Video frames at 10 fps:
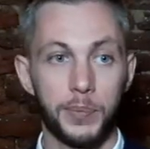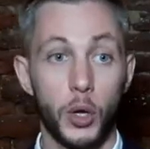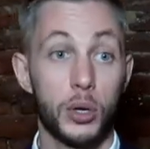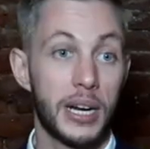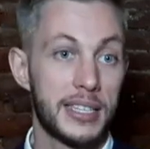
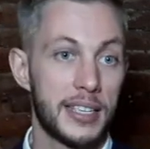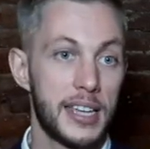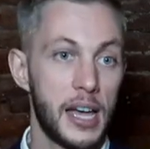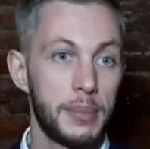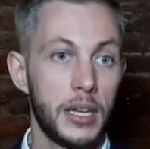
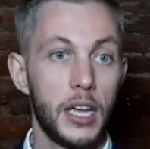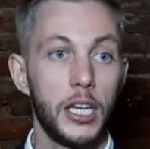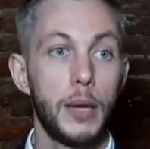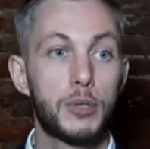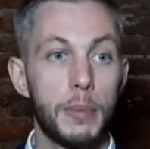organizacjami
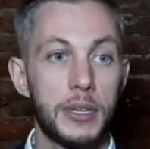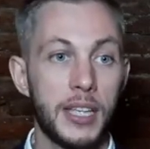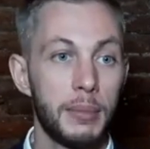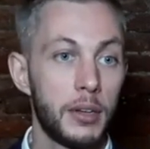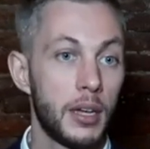i
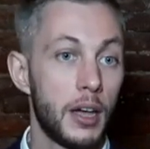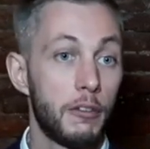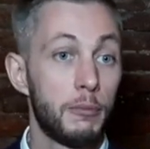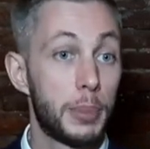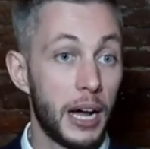przepisami
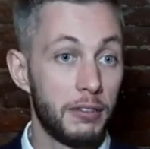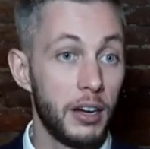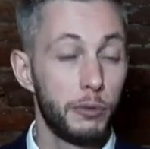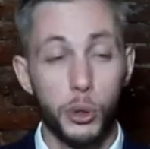prawa